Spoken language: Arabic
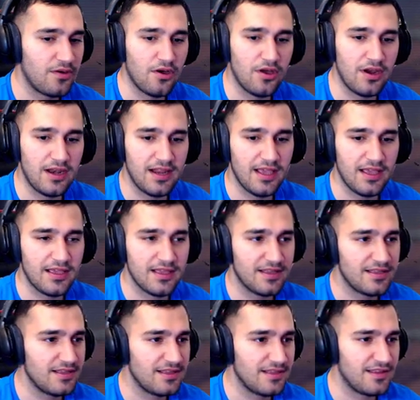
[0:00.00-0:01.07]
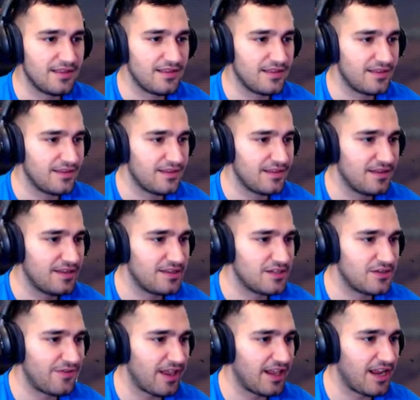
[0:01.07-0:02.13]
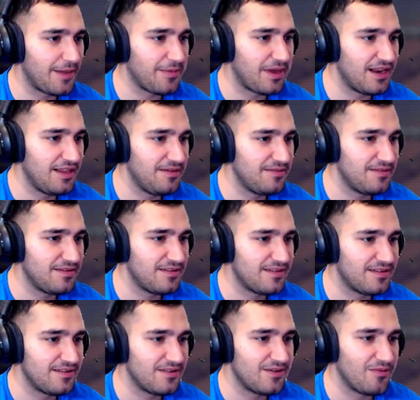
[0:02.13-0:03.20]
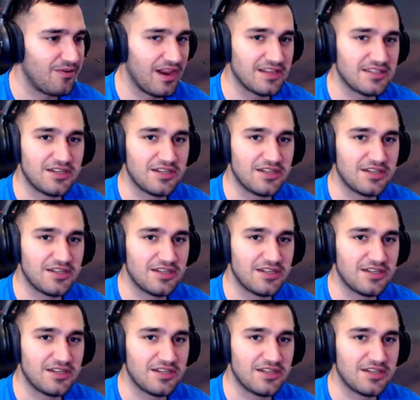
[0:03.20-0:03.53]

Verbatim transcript: قول شوفوا القناع مالي نعم. والله